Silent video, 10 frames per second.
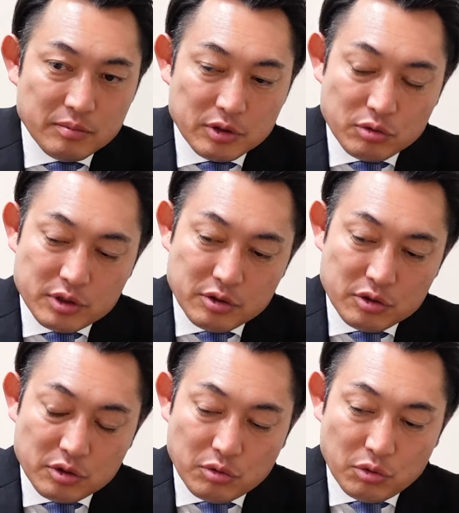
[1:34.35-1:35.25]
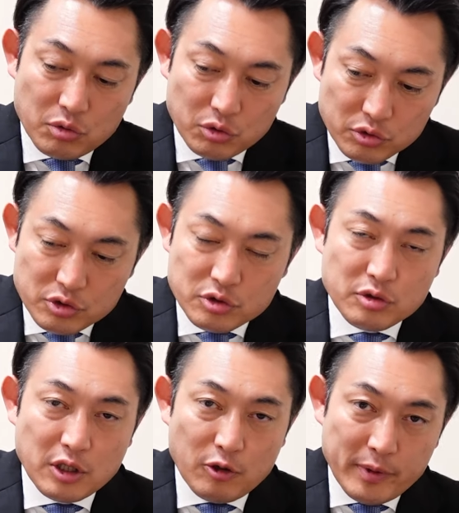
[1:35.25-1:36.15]
まあ、特定の人ってここんな
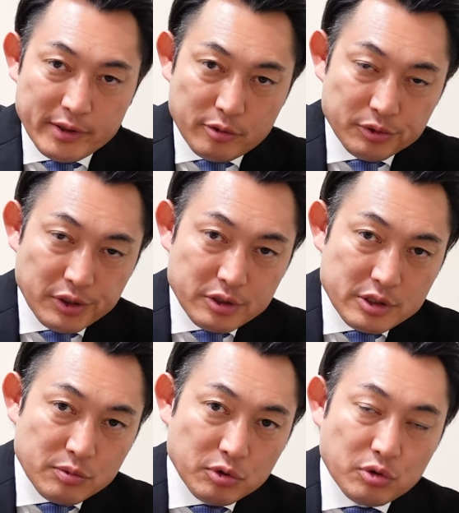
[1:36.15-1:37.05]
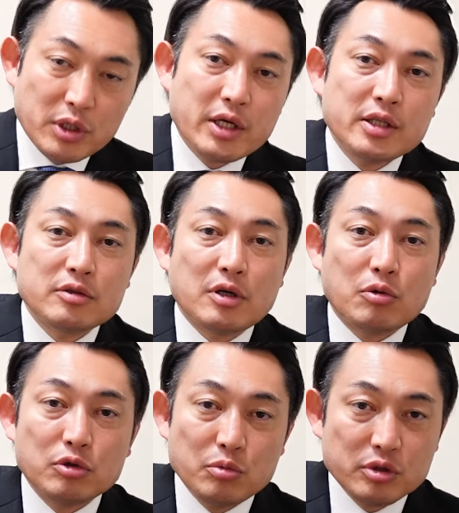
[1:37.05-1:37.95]
人から「お前こんな質問取り上げんだ」と
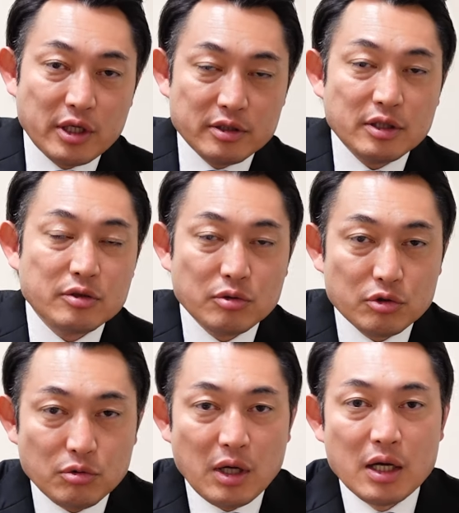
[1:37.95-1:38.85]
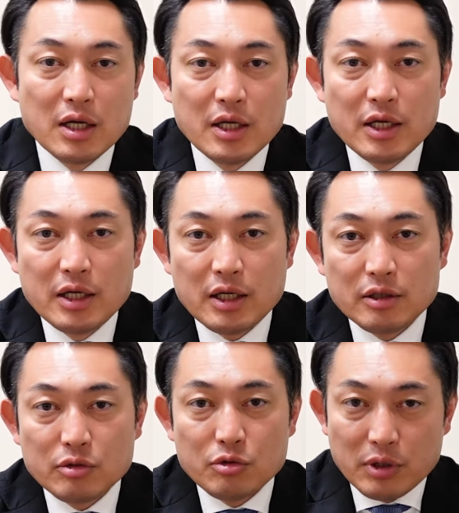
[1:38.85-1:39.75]
か「この問題やるんだ」ってことは
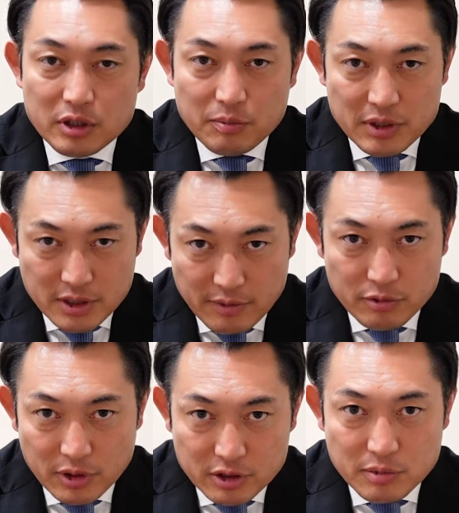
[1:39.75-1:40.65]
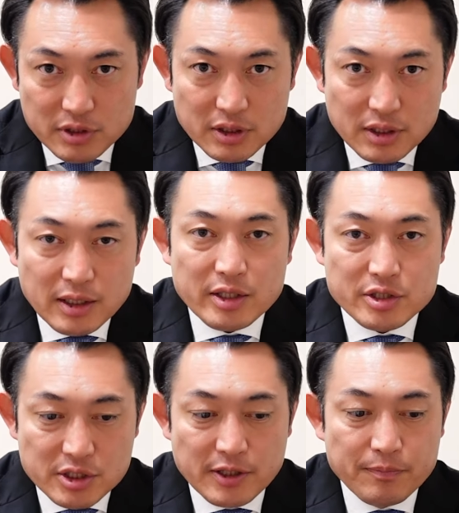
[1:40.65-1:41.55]
あの言われてません言われてませんただ
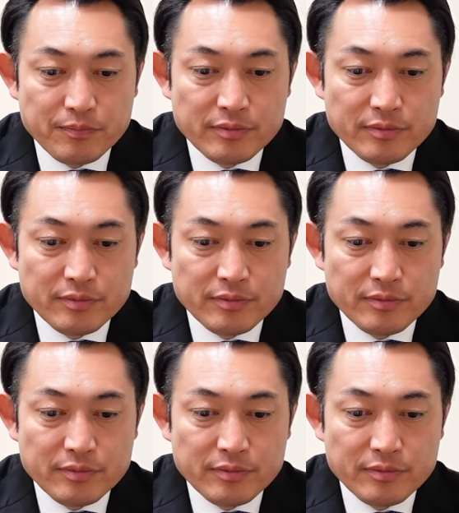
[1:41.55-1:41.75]
し、